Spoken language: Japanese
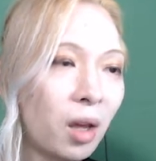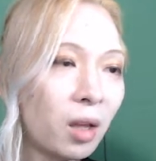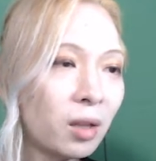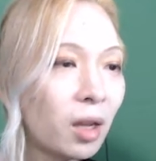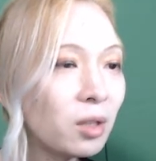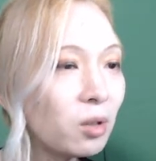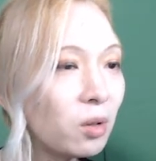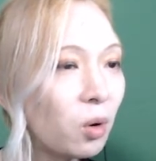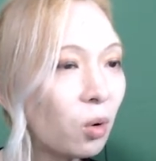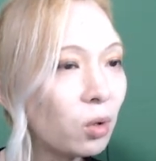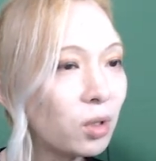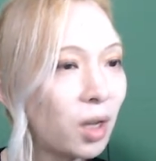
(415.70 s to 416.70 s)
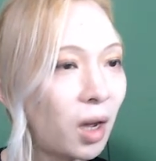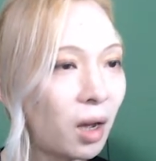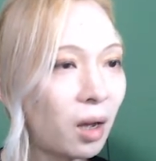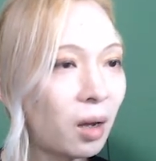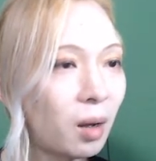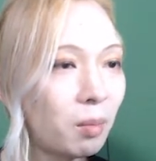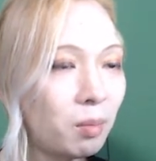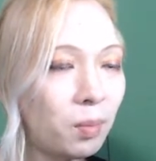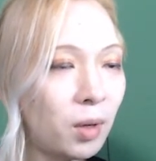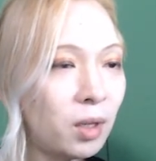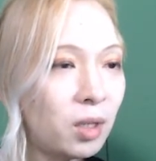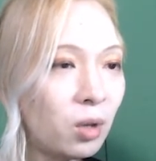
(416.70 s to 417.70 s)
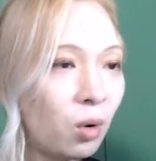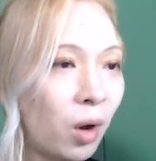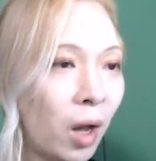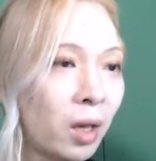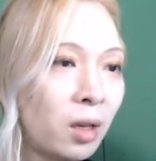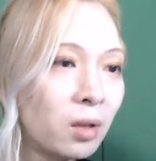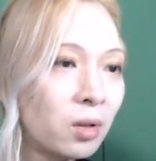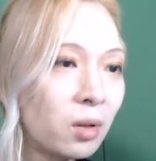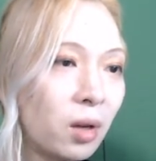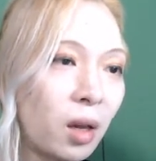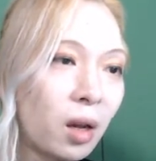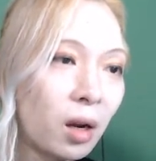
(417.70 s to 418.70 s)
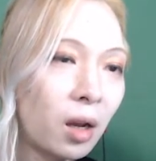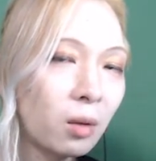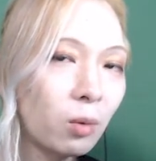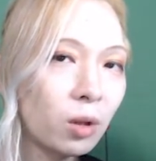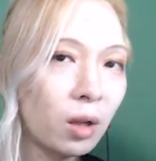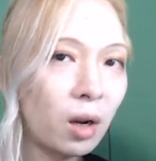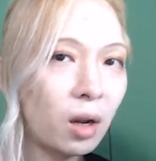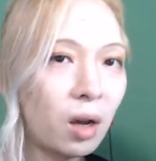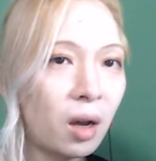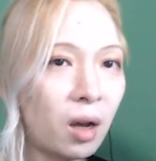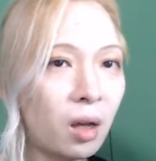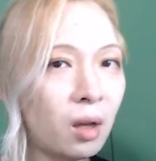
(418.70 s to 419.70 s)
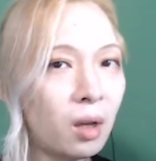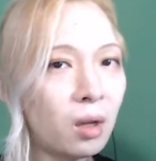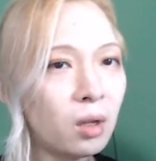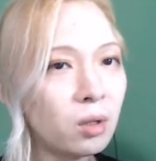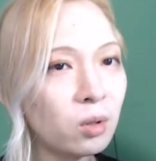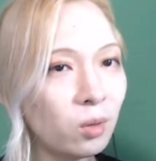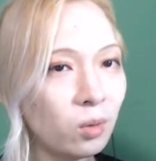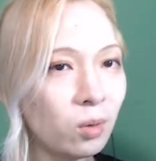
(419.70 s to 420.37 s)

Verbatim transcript: 単純にこういうさ、ピンチを回避する系かなと思ったら、ちょっ